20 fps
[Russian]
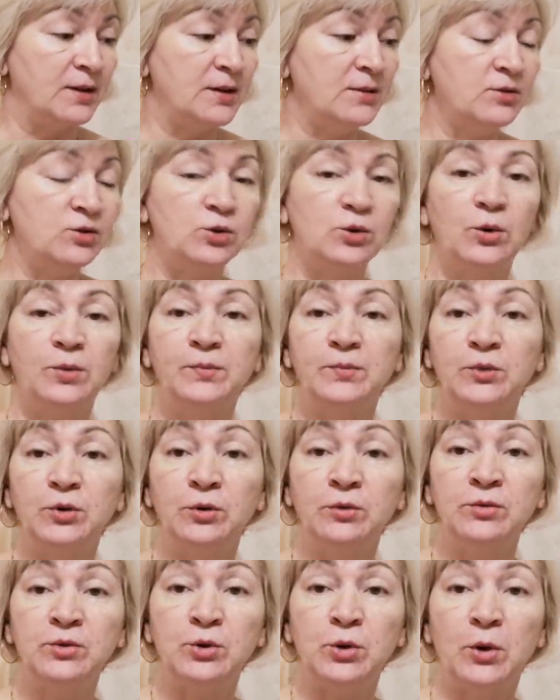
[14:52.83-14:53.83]
И все.
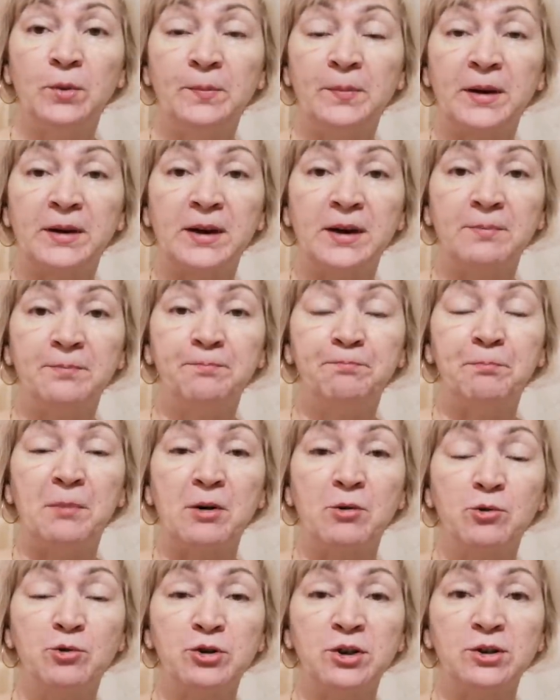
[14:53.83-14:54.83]
Ну все, пора
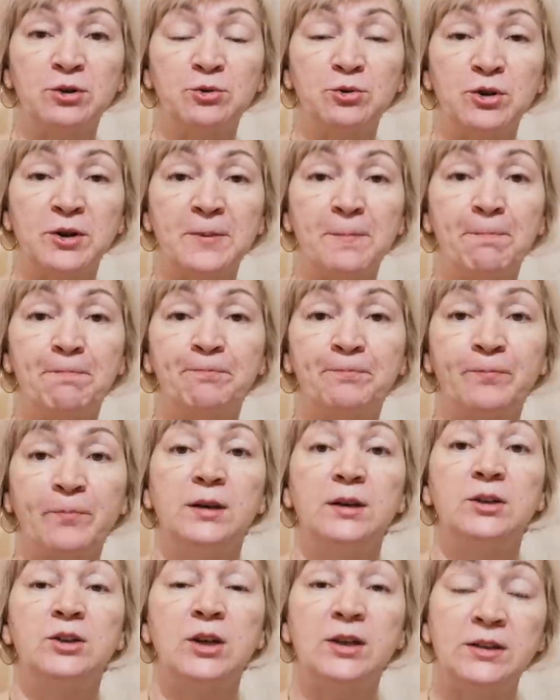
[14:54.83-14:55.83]
покушать уже.
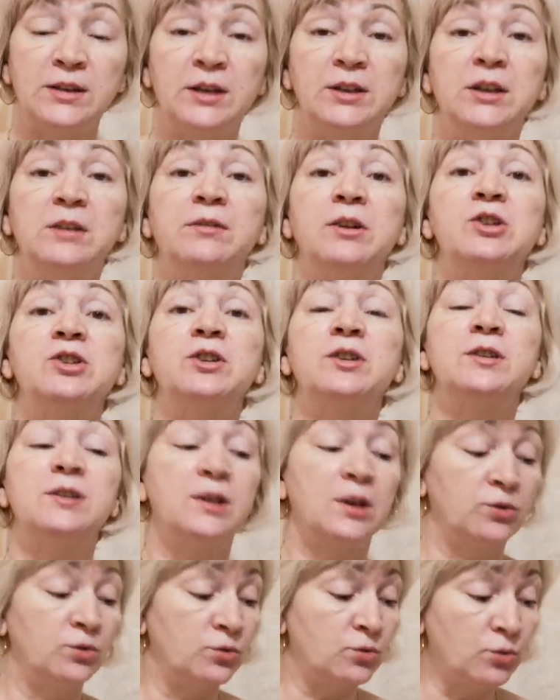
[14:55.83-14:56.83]
Сейчас я, девочки,
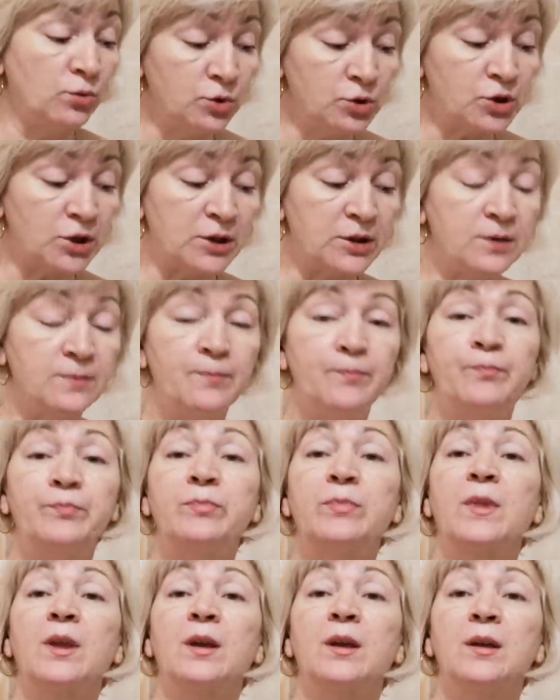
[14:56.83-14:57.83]
сяду кушать,
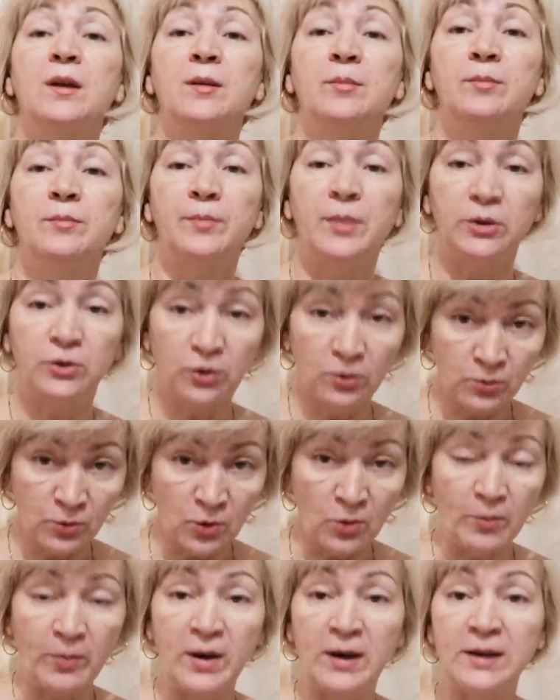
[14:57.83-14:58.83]
потом
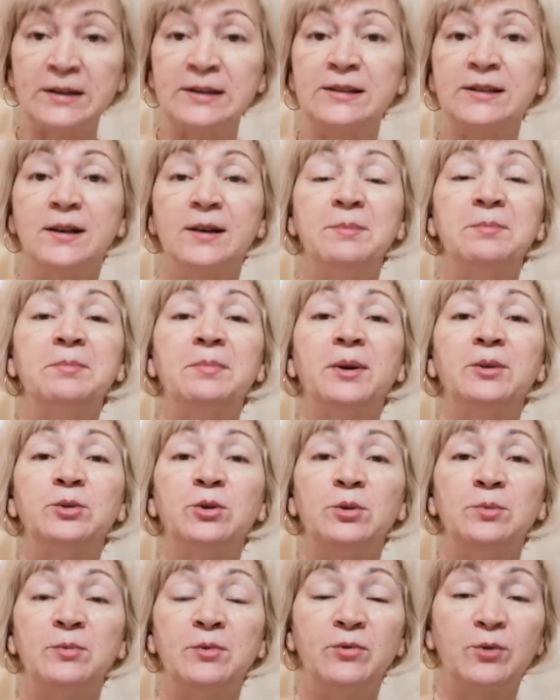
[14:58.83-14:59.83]
купаться,
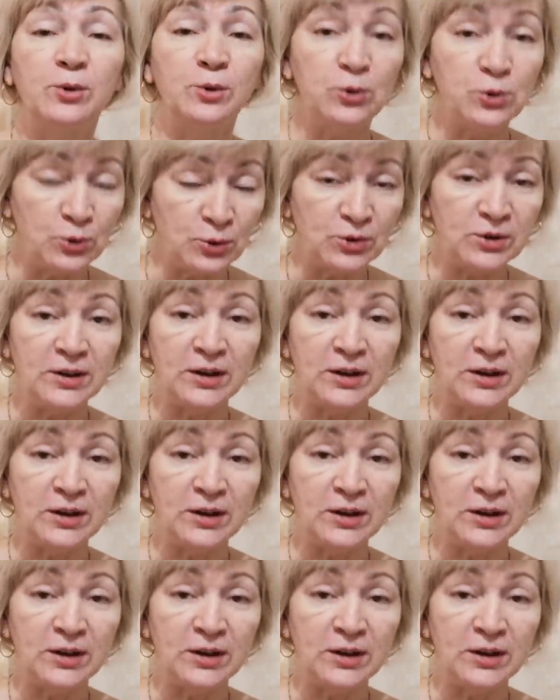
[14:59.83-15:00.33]
потом включу